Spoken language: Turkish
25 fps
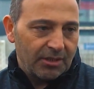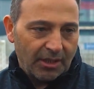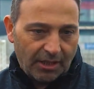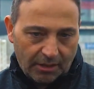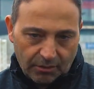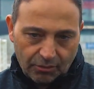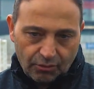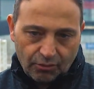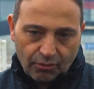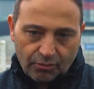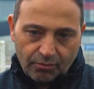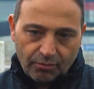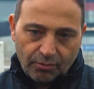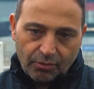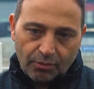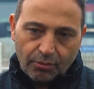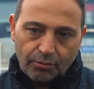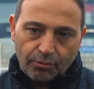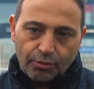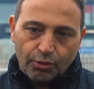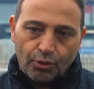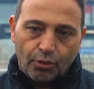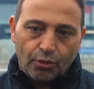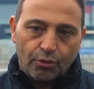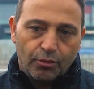Yani şu
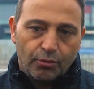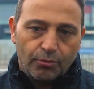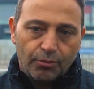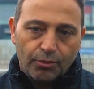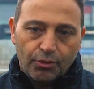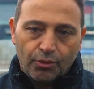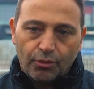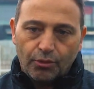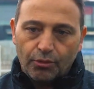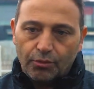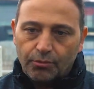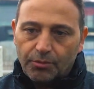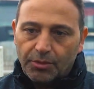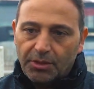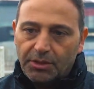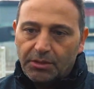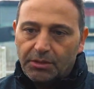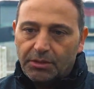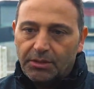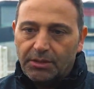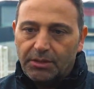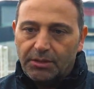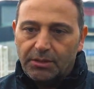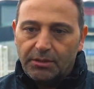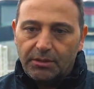bulunmuş olduğumuz
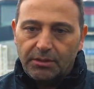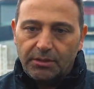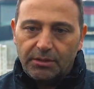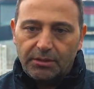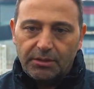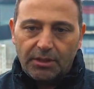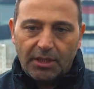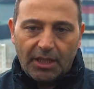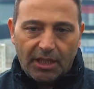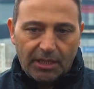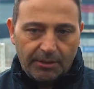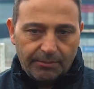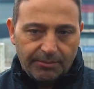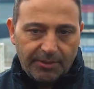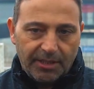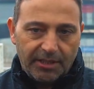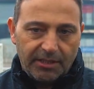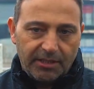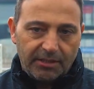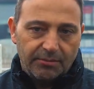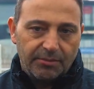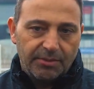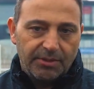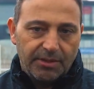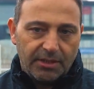konumda e, galip
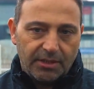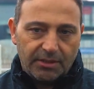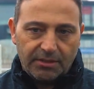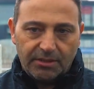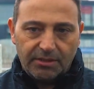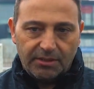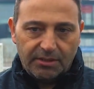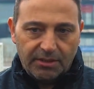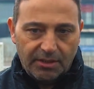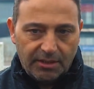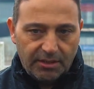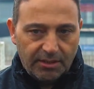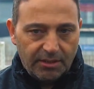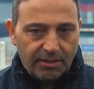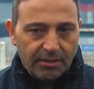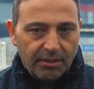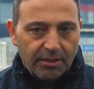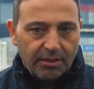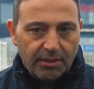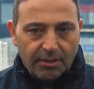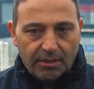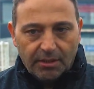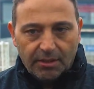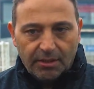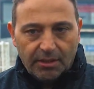geldiğimiz takdirde
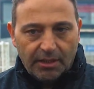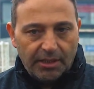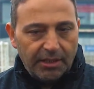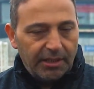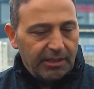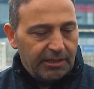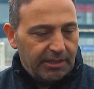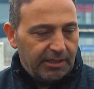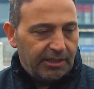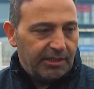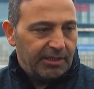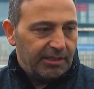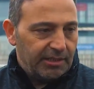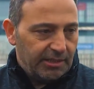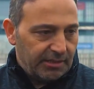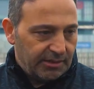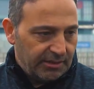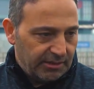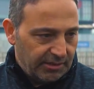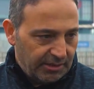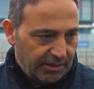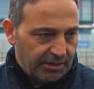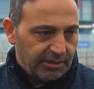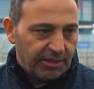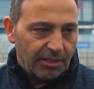ilk iki
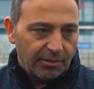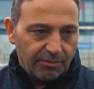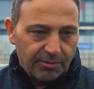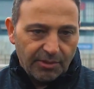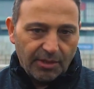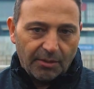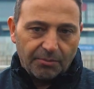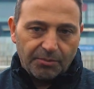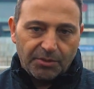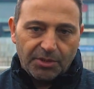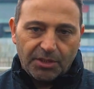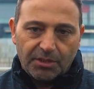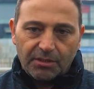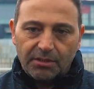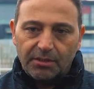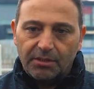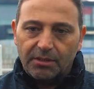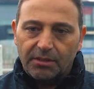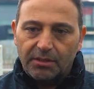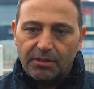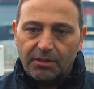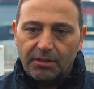hesabı yapacak